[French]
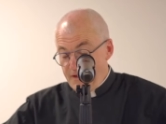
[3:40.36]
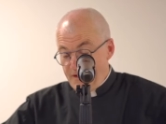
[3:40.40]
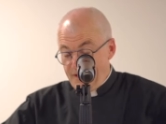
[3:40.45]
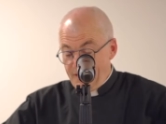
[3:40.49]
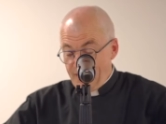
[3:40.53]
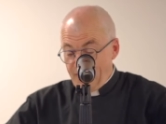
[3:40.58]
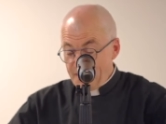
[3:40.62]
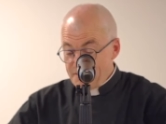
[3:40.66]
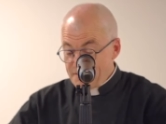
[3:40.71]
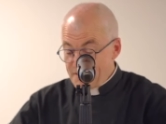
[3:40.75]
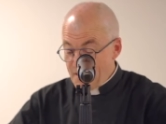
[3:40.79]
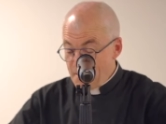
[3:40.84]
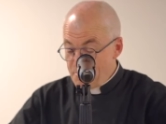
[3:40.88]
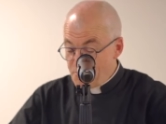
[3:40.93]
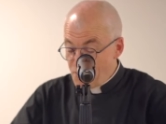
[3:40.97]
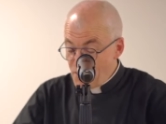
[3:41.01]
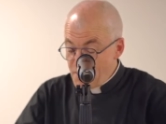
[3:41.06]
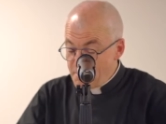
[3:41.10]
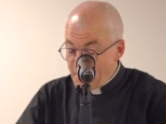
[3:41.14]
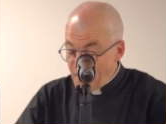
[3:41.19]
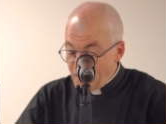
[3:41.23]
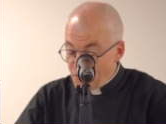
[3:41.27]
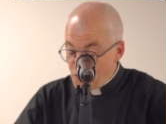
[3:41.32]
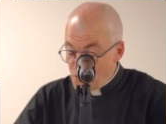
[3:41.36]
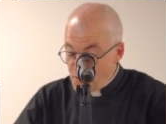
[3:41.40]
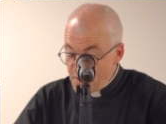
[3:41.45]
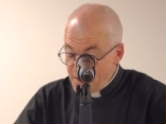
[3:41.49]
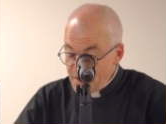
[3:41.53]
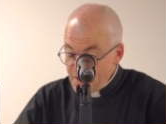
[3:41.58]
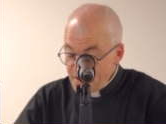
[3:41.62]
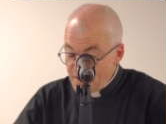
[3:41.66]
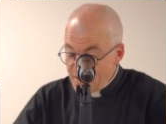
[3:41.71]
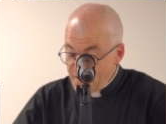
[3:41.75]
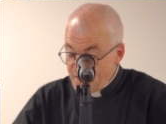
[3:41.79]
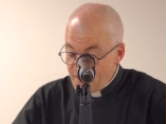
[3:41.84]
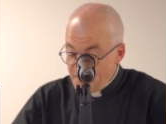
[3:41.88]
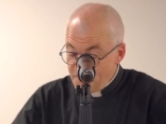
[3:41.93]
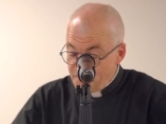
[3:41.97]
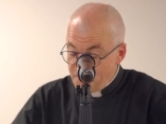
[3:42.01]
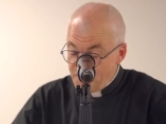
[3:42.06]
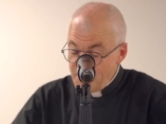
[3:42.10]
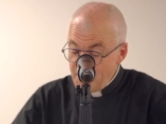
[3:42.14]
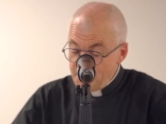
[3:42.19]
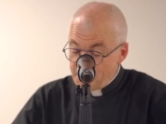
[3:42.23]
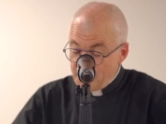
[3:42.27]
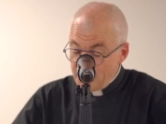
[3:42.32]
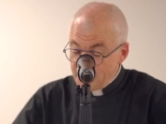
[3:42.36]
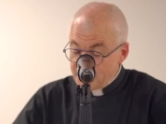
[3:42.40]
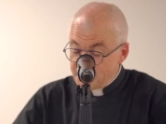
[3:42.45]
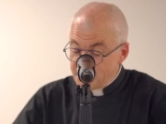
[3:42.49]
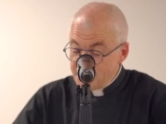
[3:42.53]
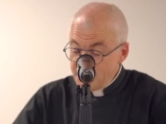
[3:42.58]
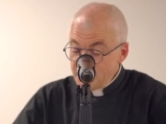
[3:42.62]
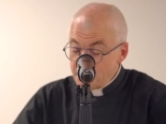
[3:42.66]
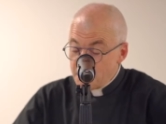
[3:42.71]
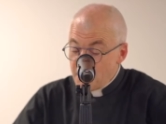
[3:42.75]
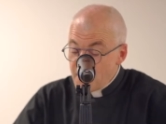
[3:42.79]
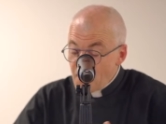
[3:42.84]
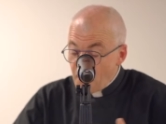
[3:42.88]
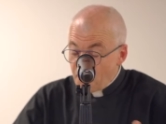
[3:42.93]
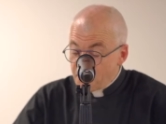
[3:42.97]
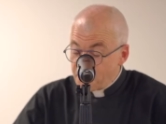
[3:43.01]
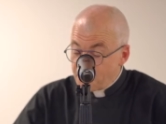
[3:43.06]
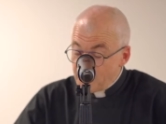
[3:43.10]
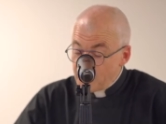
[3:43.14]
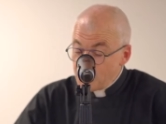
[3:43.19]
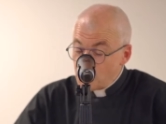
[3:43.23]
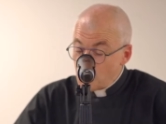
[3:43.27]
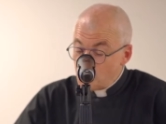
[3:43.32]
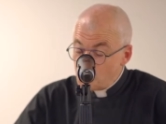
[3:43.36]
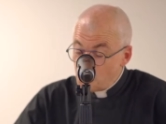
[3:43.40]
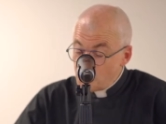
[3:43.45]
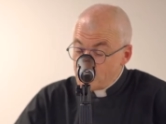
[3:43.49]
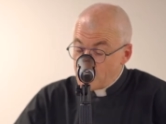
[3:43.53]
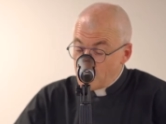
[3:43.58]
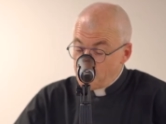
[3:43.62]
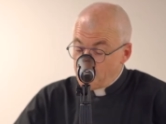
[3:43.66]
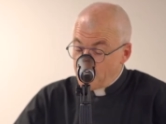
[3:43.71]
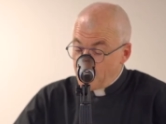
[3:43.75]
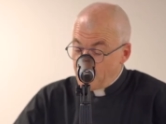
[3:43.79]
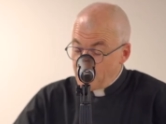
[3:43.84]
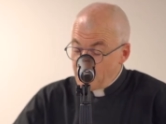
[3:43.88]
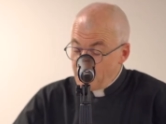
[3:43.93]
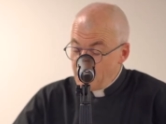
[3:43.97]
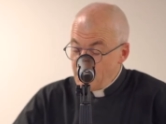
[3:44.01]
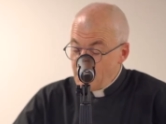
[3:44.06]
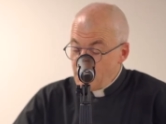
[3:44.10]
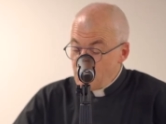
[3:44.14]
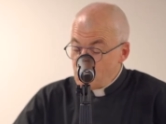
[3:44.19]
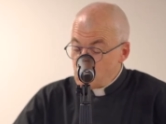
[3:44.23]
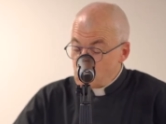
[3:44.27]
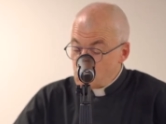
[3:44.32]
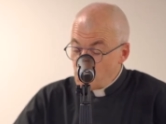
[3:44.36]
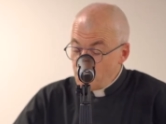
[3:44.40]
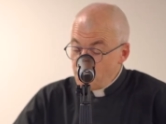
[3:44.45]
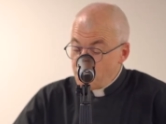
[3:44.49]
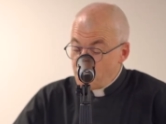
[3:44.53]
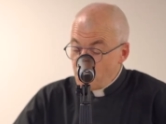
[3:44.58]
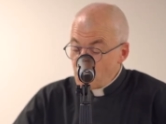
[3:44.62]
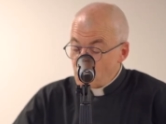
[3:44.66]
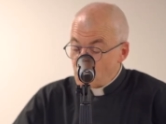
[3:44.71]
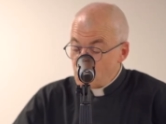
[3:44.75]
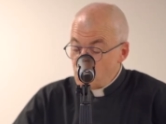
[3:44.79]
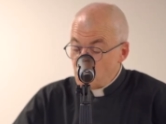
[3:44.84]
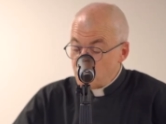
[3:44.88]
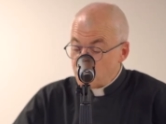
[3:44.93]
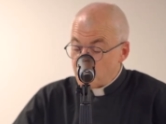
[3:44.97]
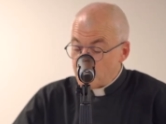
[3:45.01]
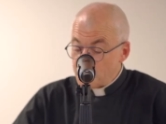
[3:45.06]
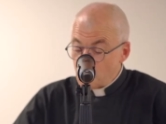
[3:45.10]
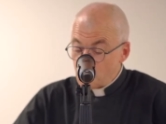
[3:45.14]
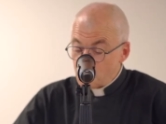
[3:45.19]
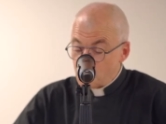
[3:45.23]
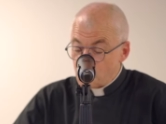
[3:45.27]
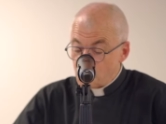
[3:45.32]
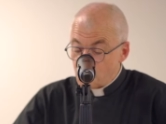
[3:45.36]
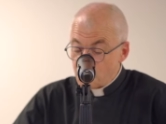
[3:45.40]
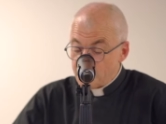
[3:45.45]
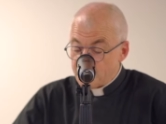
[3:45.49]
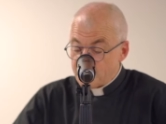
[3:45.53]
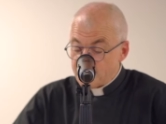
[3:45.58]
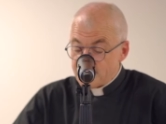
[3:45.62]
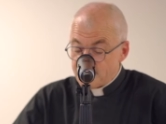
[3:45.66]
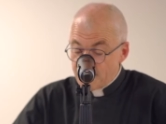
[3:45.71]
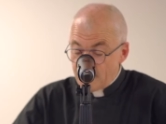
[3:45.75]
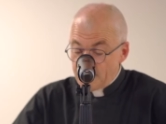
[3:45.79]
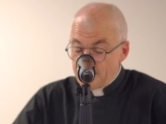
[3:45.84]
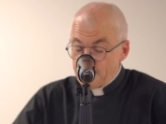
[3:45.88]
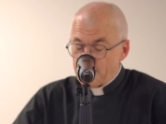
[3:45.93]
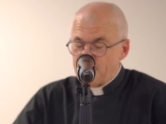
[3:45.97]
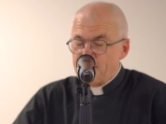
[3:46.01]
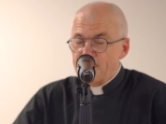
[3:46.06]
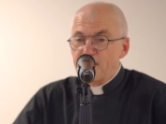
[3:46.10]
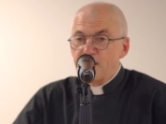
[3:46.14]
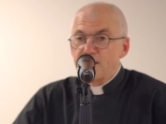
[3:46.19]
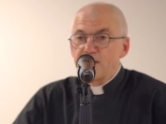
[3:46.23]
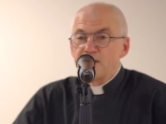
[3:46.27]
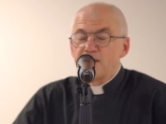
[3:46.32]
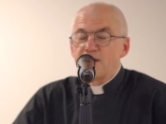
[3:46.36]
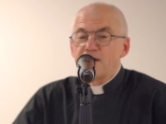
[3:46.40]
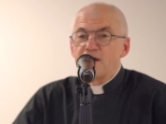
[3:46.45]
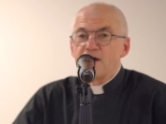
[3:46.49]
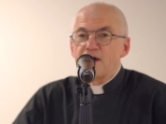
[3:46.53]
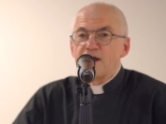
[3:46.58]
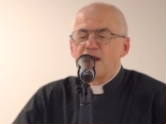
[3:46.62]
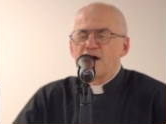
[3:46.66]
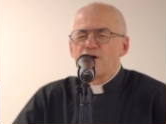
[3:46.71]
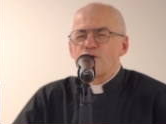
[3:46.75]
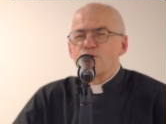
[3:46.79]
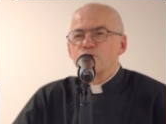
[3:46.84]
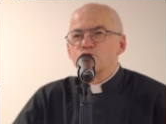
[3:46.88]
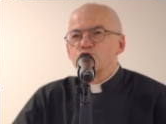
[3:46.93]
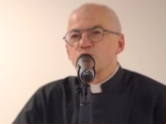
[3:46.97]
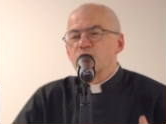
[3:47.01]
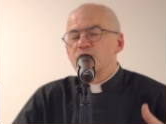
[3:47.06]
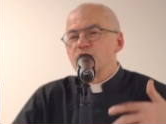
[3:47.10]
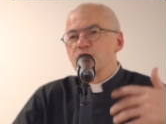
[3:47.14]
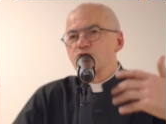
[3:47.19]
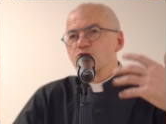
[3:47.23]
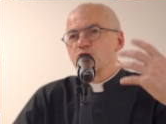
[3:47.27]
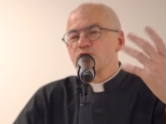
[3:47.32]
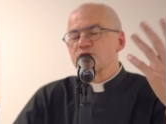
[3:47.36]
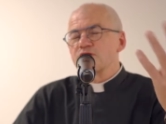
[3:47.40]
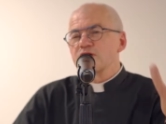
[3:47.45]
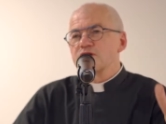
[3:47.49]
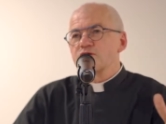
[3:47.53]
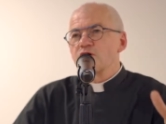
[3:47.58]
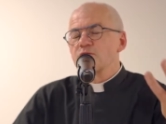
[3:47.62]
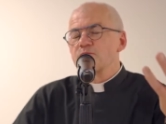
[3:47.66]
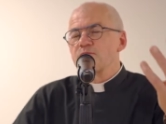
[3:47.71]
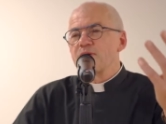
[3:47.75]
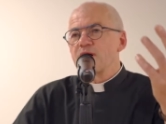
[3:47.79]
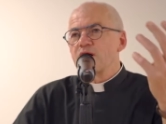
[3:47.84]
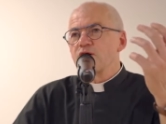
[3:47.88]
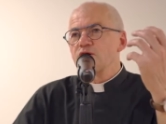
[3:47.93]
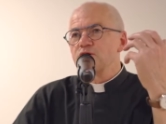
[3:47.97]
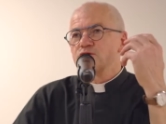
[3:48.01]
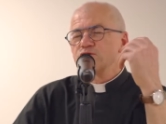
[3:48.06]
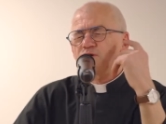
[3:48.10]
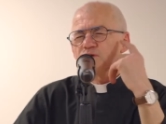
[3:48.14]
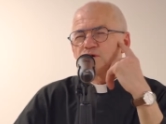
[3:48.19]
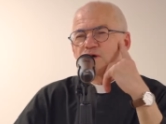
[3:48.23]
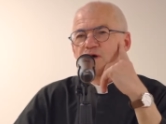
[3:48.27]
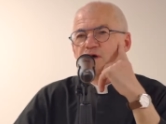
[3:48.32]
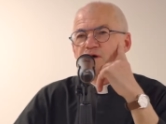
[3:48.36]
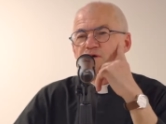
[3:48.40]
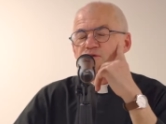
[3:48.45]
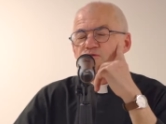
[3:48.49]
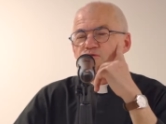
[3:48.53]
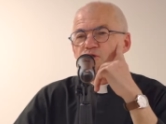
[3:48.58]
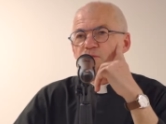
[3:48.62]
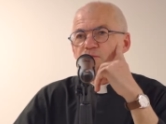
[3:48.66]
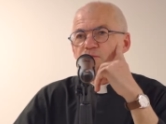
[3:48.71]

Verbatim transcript: restait un peu éberluée, Philippe insiste, mais enfin, ne doutez pas, je veux que nous soyons tous saints là rejoignant donc cette grande parole de,